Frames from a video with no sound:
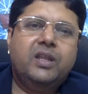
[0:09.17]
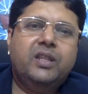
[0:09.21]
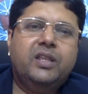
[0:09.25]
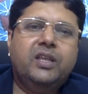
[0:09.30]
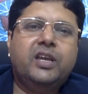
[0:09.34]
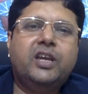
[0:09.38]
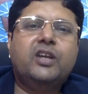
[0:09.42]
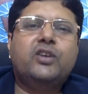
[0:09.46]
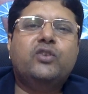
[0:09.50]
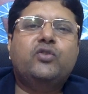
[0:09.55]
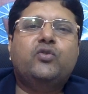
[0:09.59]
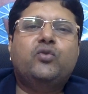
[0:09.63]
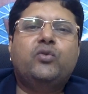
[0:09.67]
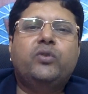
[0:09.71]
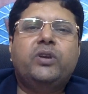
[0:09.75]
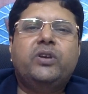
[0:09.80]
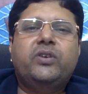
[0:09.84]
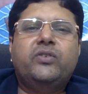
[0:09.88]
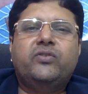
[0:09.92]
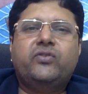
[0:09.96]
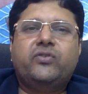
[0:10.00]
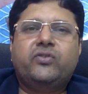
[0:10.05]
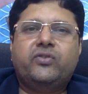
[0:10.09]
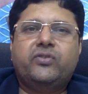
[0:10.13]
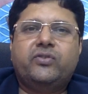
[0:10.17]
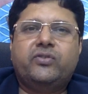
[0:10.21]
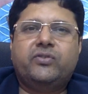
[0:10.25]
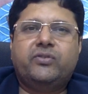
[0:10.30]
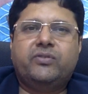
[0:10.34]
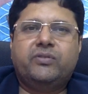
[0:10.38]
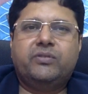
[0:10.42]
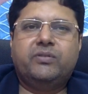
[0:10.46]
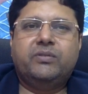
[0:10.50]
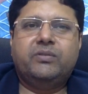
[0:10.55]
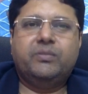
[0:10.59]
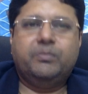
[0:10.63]
देखिए इंश्योरेंस
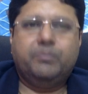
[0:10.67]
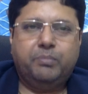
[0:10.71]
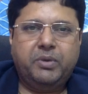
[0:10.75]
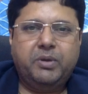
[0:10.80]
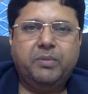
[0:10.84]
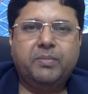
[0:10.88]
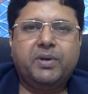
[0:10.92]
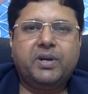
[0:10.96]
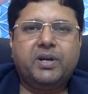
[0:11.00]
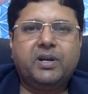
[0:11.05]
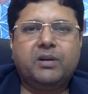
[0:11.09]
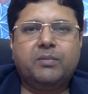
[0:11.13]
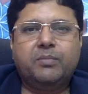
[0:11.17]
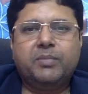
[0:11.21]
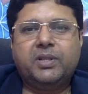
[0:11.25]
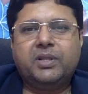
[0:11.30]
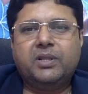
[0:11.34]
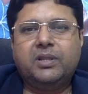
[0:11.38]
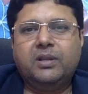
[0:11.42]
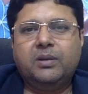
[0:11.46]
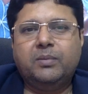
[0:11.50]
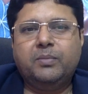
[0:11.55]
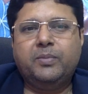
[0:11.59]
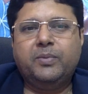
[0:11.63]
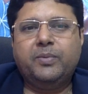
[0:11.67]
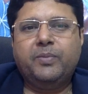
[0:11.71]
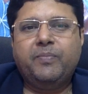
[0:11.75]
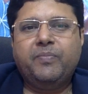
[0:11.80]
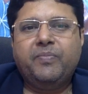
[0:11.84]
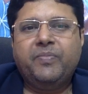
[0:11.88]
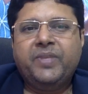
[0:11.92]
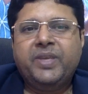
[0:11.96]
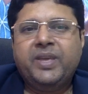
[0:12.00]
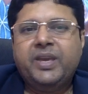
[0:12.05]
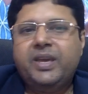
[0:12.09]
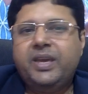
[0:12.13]
बीमा का मतलब
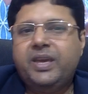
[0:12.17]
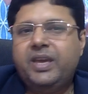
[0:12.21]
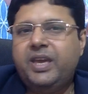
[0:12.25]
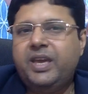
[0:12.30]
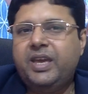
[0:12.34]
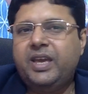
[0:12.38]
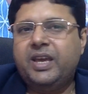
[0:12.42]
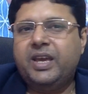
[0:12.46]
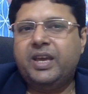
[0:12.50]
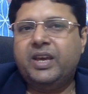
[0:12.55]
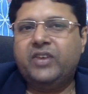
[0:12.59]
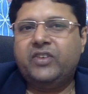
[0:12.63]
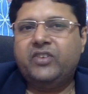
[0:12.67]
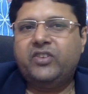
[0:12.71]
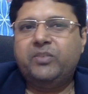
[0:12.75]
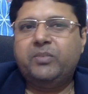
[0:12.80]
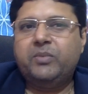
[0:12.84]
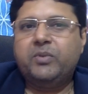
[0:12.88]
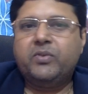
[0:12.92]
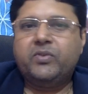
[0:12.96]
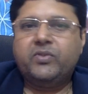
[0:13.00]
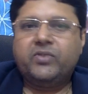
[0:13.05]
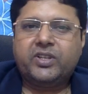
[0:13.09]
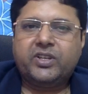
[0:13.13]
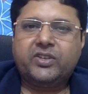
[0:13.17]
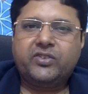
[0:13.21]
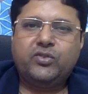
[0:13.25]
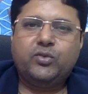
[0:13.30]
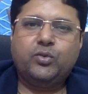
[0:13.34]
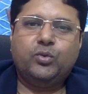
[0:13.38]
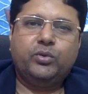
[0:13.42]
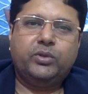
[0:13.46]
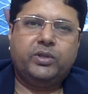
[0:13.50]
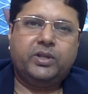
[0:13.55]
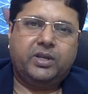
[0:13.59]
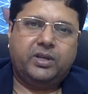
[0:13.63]
एक ऐसी व्यवस्था
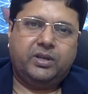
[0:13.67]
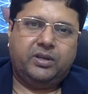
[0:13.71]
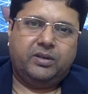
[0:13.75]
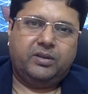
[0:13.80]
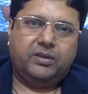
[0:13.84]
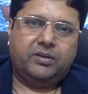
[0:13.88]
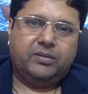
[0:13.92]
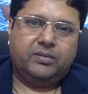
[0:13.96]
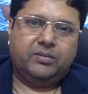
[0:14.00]
से होता है